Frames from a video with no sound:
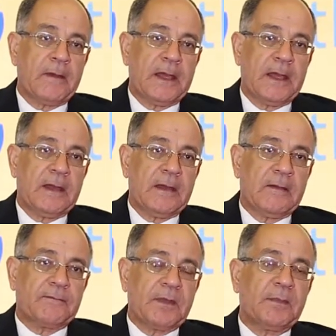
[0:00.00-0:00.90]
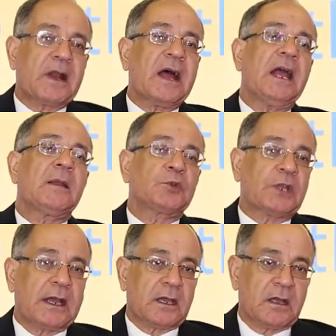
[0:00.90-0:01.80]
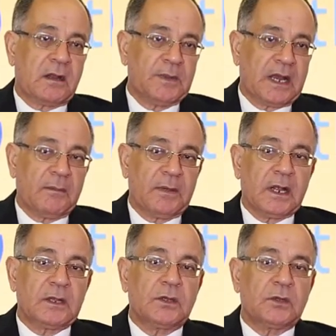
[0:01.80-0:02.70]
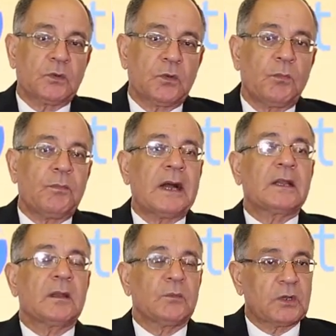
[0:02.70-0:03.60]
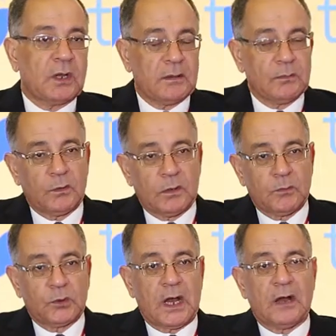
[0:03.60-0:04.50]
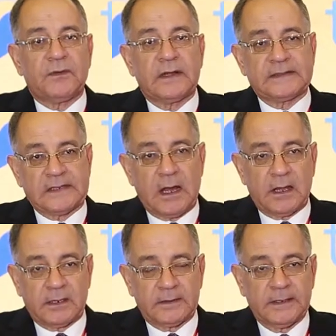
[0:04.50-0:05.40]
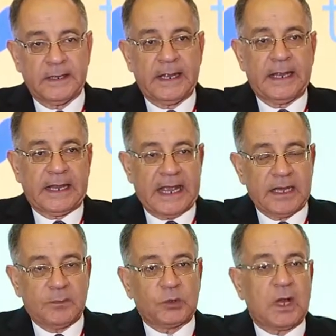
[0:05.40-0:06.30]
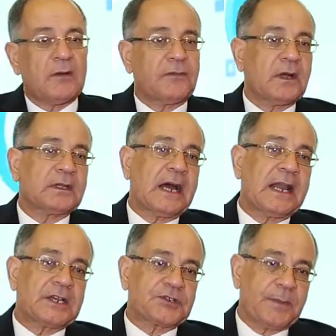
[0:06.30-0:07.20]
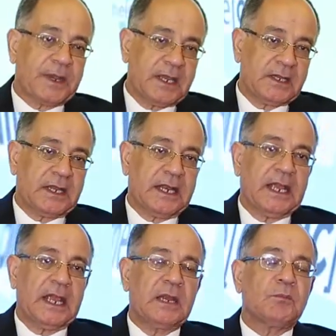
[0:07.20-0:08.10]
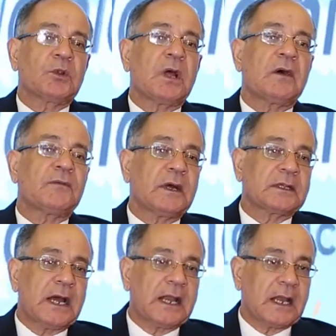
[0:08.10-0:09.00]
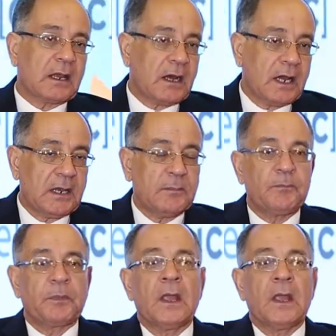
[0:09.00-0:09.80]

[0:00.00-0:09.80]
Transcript: آه، في مراحل متاخره من المرض تكون بعض المضاعفات ظهرت يعني مضاعفات على شبكية العين مضاعفات على القلب